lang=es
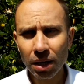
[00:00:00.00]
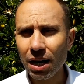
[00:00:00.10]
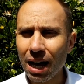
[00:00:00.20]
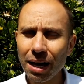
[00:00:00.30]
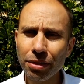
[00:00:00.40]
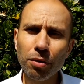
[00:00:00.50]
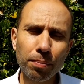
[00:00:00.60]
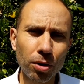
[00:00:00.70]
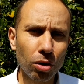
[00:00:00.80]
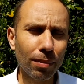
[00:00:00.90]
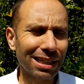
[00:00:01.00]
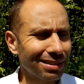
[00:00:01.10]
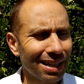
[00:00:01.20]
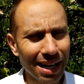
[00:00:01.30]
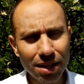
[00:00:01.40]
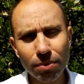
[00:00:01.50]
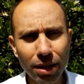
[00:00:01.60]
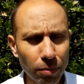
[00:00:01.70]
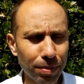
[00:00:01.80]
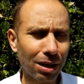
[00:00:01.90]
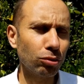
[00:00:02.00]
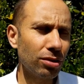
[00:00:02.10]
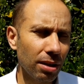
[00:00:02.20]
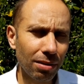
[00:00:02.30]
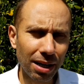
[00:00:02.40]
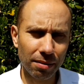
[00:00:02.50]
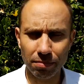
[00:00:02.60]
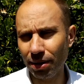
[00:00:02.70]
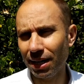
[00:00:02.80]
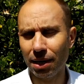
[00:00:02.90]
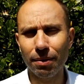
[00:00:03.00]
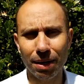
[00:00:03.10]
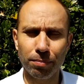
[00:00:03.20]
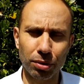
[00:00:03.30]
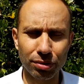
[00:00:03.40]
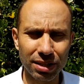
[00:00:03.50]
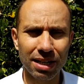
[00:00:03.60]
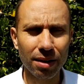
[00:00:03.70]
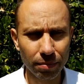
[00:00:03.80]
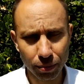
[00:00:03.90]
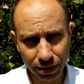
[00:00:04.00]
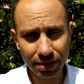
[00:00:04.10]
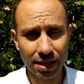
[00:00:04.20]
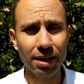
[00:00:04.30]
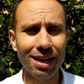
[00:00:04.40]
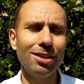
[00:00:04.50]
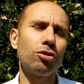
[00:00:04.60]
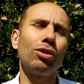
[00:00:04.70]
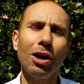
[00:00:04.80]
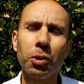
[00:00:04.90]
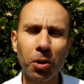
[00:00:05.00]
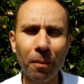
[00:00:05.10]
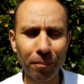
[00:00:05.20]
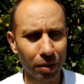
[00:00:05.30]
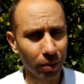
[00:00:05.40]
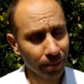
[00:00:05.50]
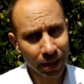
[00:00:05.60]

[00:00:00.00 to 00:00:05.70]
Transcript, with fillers: ¿La hace un poco más creíble o plausible? Venga, va, pues sí, pues sí, eso te lo compro.